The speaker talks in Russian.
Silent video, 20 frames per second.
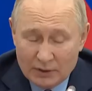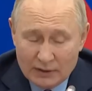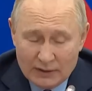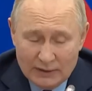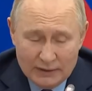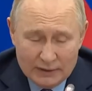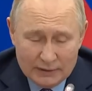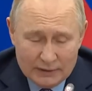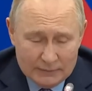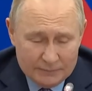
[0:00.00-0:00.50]

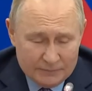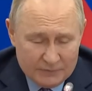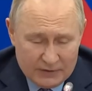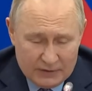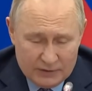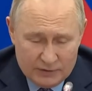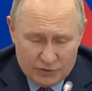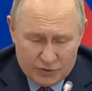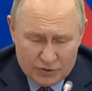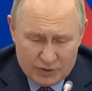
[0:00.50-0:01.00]
коллеги,
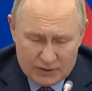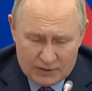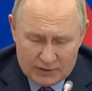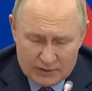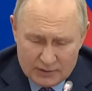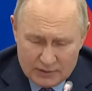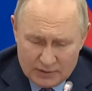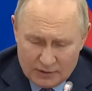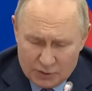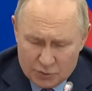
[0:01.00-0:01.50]

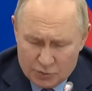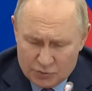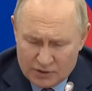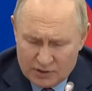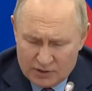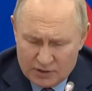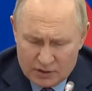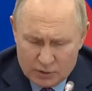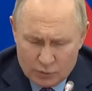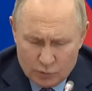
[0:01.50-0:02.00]
сейчас хочу
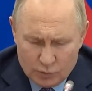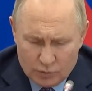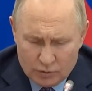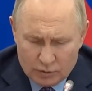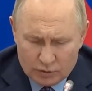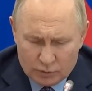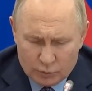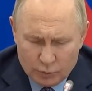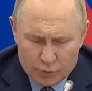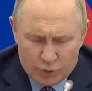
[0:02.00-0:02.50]
сказать о
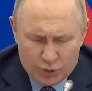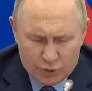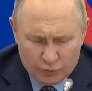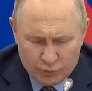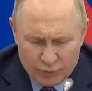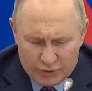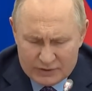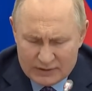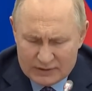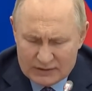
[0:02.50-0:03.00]

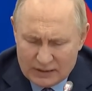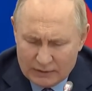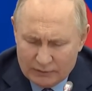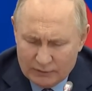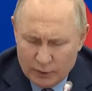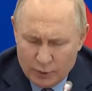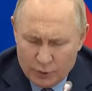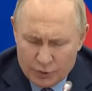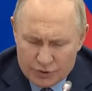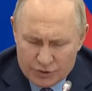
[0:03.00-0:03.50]
ключевой
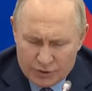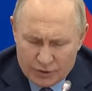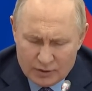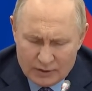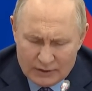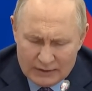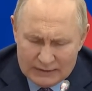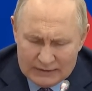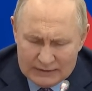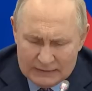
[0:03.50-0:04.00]
составляющей
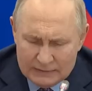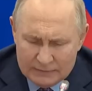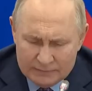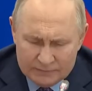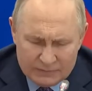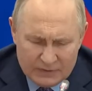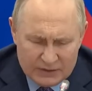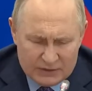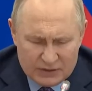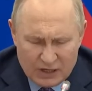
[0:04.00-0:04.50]

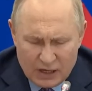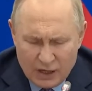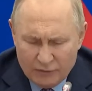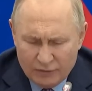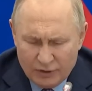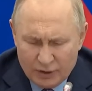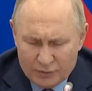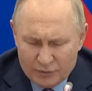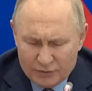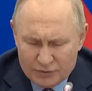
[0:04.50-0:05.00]

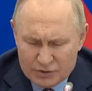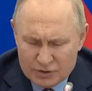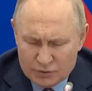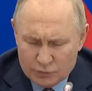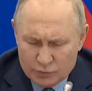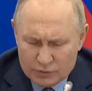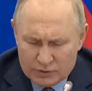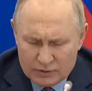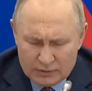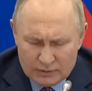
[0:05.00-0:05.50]
заявленного
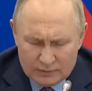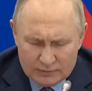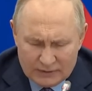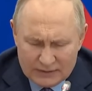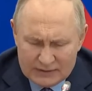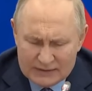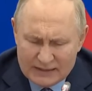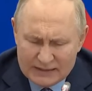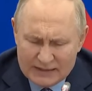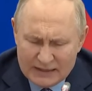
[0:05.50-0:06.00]
сегодня
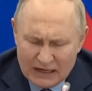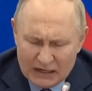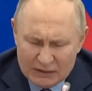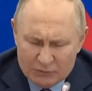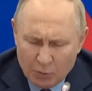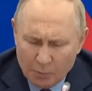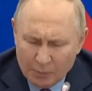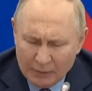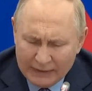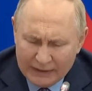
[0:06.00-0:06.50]

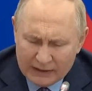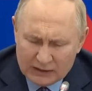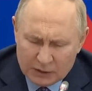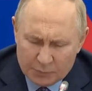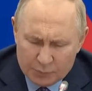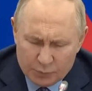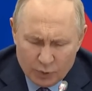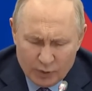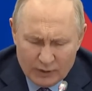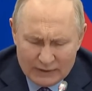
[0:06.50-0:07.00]
национального проекта
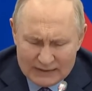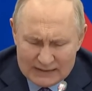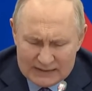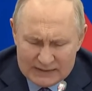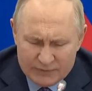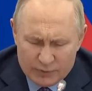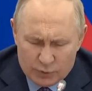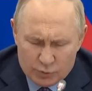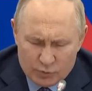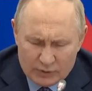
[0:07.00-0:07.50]
по
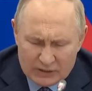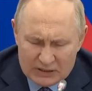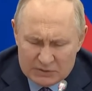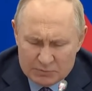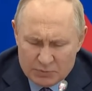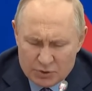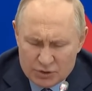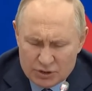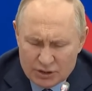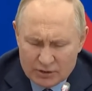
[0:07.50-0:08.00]
развитию
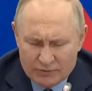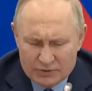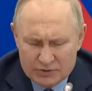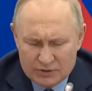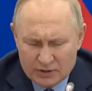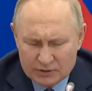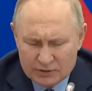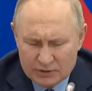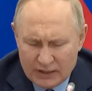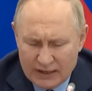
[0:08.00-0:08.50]
космического
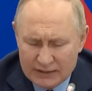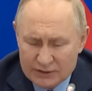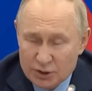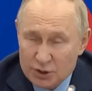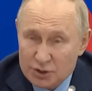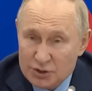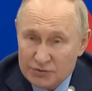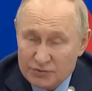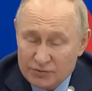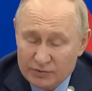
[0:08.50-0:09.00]
сектора
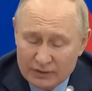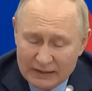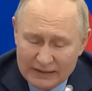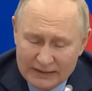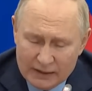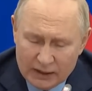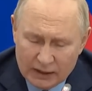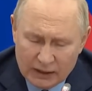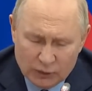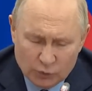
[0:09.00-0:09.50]
отечественной
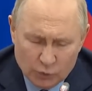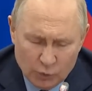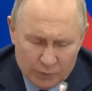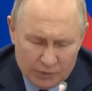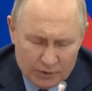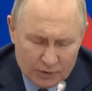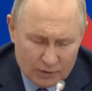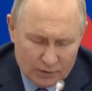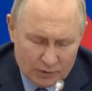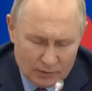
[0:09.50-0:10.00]

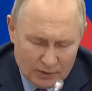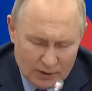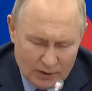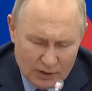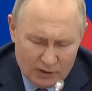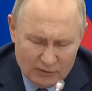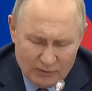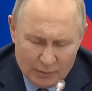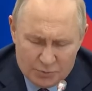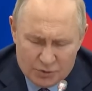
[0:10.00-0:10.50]
экономики, да
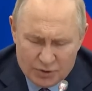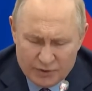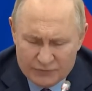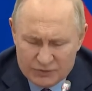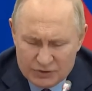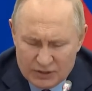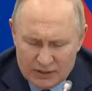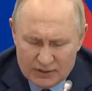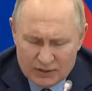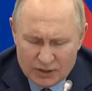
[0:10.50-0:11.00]
и вообще
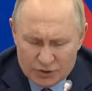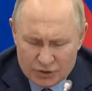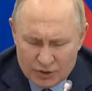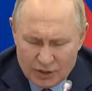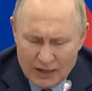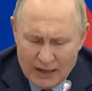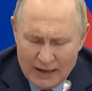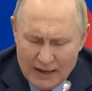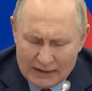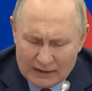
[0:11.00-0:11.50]
всей нашей
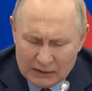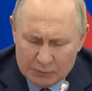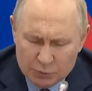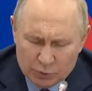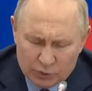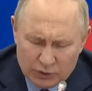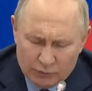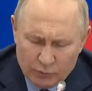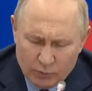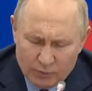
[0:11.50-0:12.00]

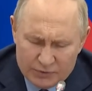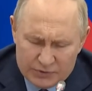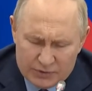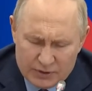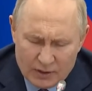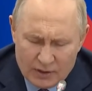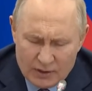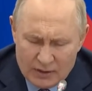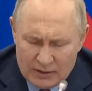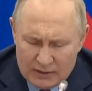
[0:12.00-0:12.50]
работы в
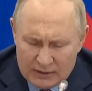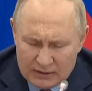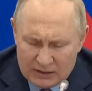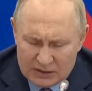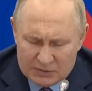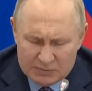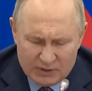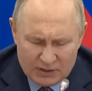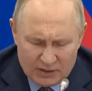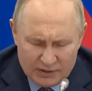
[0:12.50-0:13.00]
области
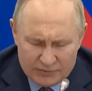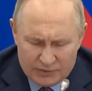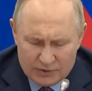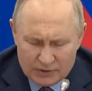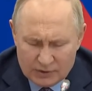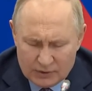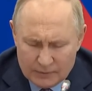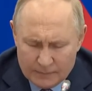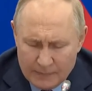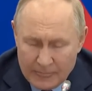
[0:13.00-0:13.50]

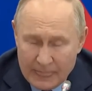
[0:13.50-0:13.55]
космонавтики.